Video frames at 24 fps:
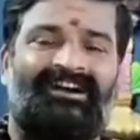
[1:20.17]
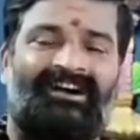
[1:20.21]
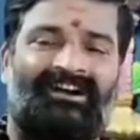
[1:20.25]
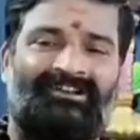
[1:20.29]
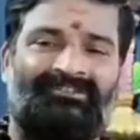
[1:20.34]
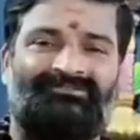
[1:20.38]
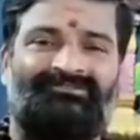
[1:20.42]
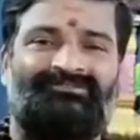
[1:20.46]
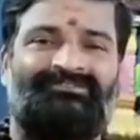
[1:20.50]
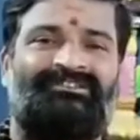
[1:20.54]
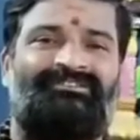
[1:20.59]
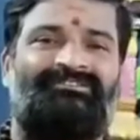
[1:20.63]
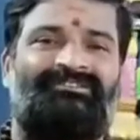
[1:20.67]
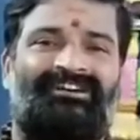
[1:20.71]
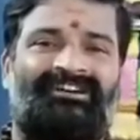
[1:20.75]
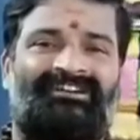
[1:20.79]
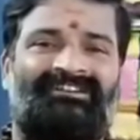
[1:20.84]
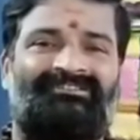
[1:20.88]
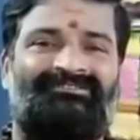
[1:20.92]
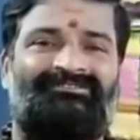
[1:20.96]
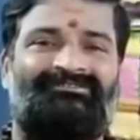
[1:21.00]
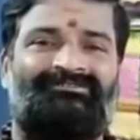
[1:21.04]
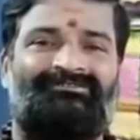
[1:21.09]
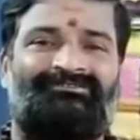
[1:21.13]
అనుకున్న
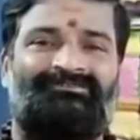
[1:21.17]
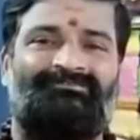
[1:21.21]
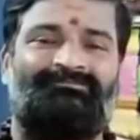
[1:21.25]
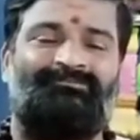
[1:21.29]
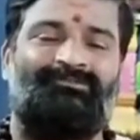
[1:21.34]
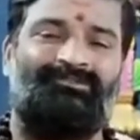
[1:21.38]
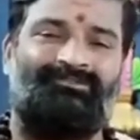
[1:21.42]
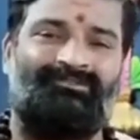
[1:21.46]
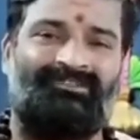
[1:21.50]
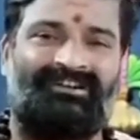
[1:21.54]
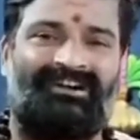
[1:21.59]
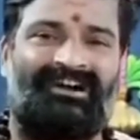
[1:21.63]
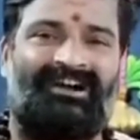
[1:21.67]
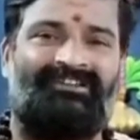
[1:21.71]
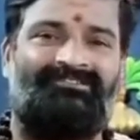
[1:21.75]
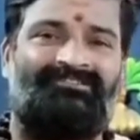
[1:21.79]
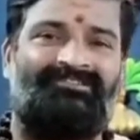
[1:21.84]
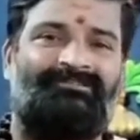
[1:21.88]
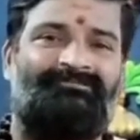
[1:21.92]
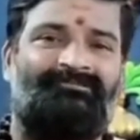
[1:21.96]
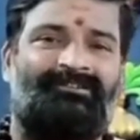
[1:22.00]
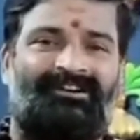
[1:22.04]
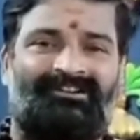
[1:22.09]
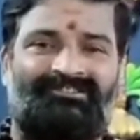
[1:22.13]
వాళ్ళు
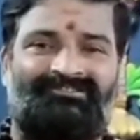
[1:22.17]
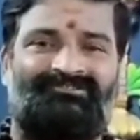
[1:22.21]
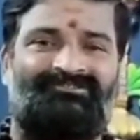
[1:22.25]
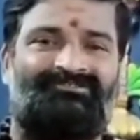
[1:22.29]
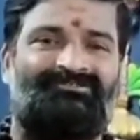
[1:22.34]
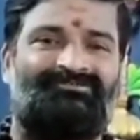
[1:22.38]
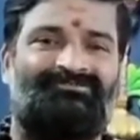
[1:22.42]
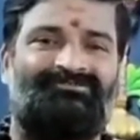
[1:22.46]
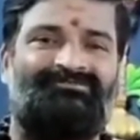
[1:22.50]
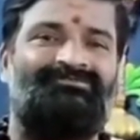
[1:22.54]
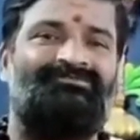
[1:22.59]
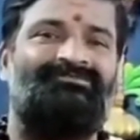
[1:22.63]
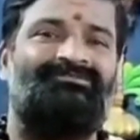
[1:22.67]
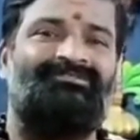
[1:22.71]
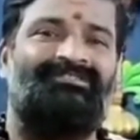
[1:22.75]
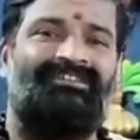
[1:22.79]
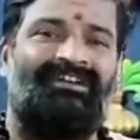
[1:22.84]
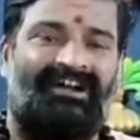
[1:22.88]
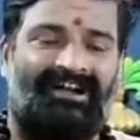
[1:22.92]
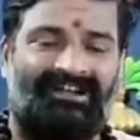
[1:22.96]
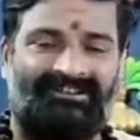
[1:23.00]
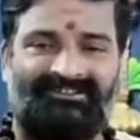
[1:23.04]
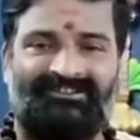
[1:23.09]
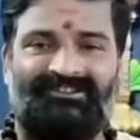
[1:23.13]
పూర్వకాలంలో మహర్షులు
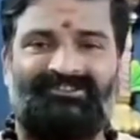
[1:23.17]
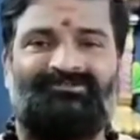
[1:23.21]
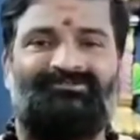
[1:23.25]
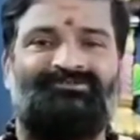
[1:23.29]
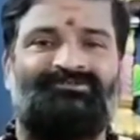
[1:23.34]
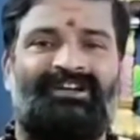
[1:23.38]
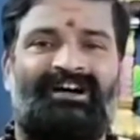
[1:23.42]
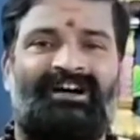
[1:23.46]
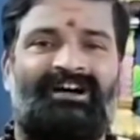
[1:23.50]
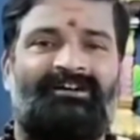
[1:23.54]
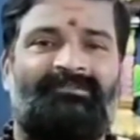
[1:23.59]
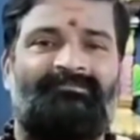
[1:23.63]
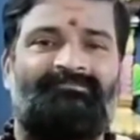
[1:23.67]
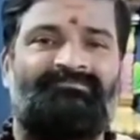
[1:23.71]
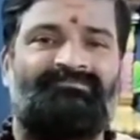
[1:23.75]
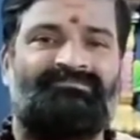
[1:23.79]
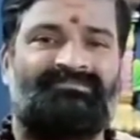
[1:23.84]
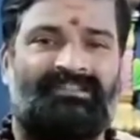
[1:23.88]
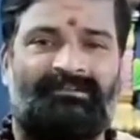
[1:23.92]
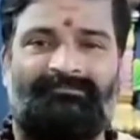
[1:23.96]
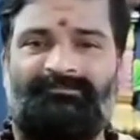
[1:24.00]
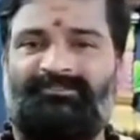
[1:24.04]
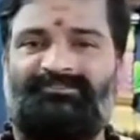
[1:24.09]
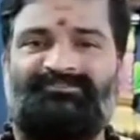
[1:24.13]
అందరూ కూడా
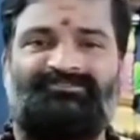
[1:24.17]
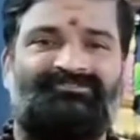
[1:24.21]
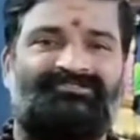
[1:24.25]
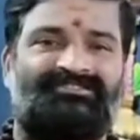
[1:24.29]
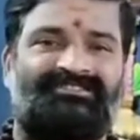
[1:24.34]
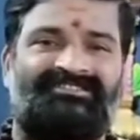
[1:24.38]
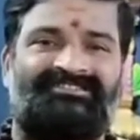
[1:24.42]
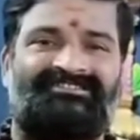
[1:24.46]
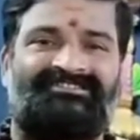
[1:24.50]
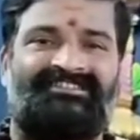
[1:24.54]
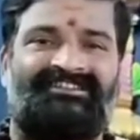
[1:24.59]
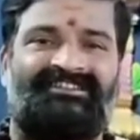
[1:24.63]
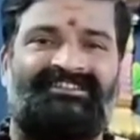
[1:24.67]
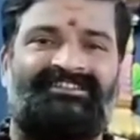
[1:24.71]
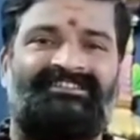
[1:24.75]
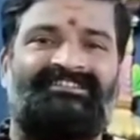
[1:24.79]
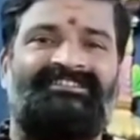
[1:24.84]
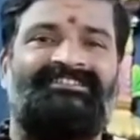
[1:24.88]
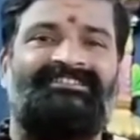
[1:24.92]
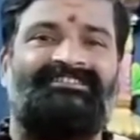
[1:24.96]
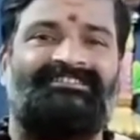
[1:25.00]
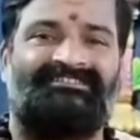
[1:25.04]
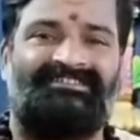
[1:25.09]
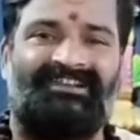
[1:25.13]
తపస్సు చేస్తే
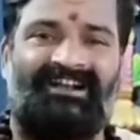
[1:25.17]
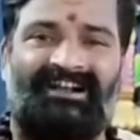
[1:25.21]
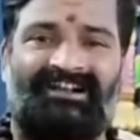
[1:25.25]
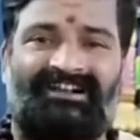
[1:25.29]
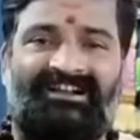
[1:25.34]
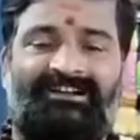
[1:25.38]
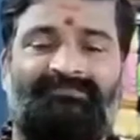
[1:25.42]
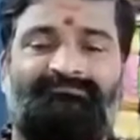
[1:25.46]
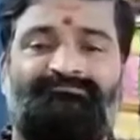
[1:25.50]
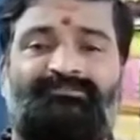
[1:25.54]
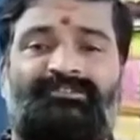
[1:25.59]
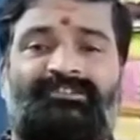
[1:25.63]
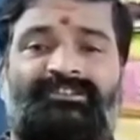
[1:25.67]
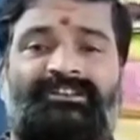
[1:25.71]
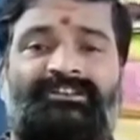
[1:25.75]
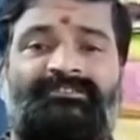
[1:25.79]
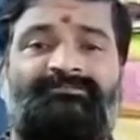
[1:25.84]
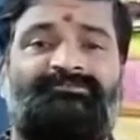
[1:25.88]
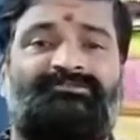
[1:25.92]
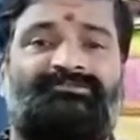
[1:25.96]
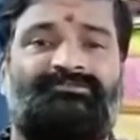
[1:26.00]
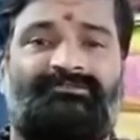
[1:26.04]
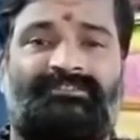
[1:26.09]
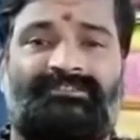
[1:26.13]
శాకాంబరీం
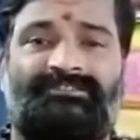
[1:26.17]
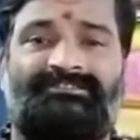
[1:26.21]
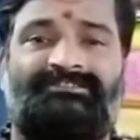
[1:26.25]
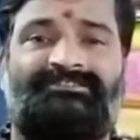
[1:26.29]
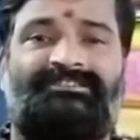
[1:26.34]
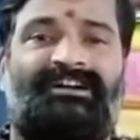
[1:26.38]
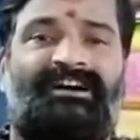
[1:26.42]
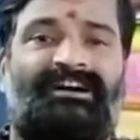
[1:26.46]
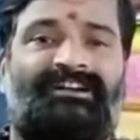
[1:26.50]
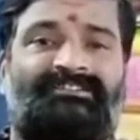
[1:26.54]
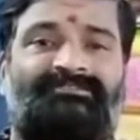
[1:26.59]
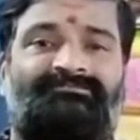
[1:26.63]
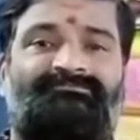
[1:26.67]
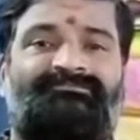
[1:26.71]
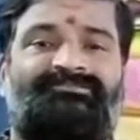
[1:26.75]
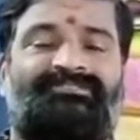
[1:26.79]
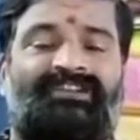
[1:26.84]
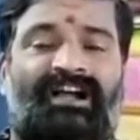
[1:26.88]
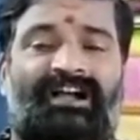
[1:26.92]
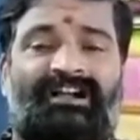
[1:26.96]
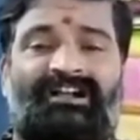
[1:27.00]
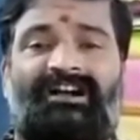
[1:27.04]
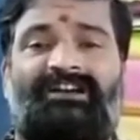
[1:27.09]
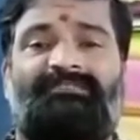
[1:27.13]
స్వంధ్యాయం
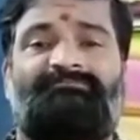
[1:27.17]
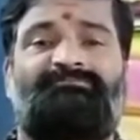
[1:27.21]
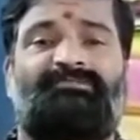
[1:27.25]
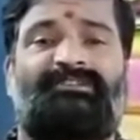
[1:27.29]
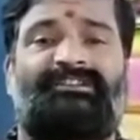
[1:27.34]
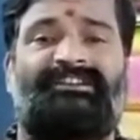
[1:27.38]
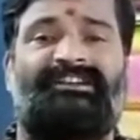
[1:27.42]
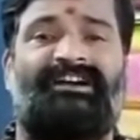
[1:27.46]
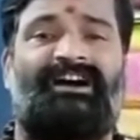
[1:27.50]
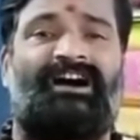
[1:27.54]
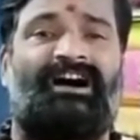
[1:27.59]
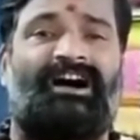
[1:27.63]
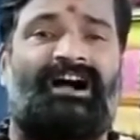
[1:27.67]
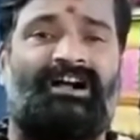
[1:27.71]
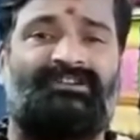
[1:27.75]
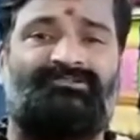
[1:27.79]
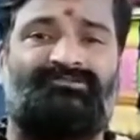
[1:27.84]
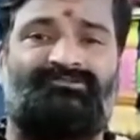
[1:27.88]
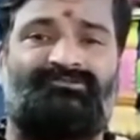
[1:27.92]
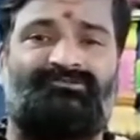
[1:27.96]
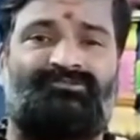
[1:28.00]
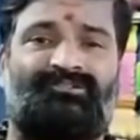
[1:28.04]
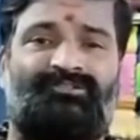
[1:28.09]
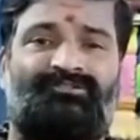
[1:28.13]
శాకాంబరిగా
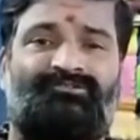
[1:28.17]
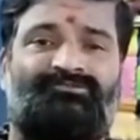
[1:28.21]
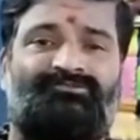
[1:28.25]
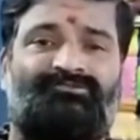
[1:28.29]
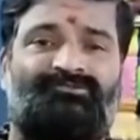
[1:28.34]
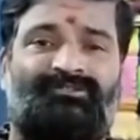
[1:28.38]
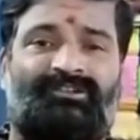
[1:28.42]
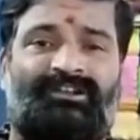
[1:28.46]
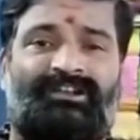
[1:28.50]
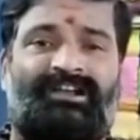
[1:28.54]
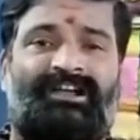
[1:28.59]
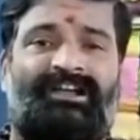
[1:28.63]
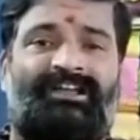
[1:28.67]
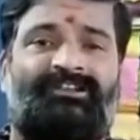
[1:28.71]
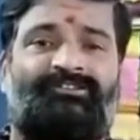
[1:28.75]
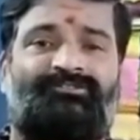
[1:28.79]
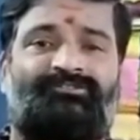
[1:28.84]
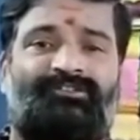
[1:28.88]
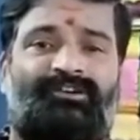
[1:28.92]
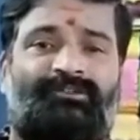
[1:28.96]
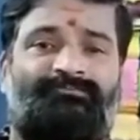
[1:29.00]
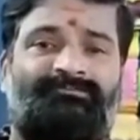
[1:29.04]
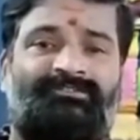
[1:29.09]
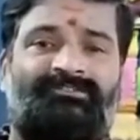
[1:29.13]
ఆకుకూరలు
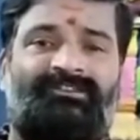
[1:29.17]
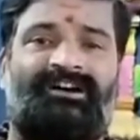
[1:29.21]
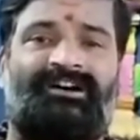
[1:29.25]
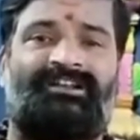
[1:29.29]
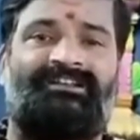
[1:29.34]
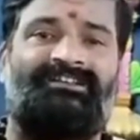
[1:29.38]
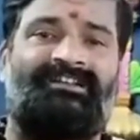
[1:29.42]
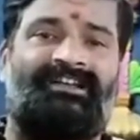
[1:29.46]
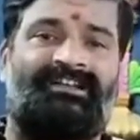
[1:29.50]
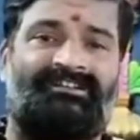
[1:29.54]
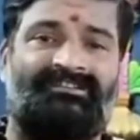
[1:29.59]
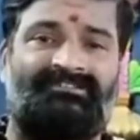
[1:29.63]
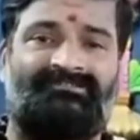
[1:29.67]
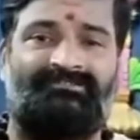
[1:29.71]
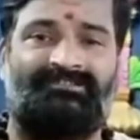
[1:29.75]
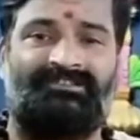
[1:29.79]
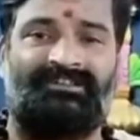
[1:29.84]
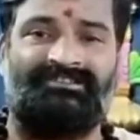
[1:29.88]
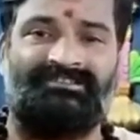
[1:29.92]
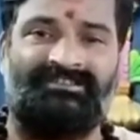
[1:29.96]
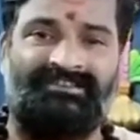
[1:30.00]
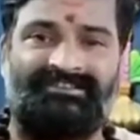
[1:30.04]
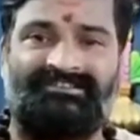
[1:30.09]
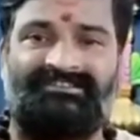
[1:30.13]
కూరగాయలతో అమ్మవారిని
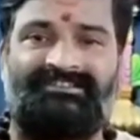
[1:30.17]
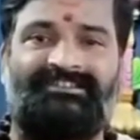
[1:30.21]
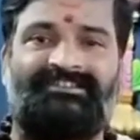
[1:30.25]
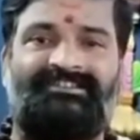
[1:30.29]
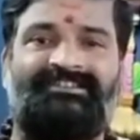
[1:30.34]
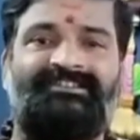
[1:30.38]
అలంకృతం చేసి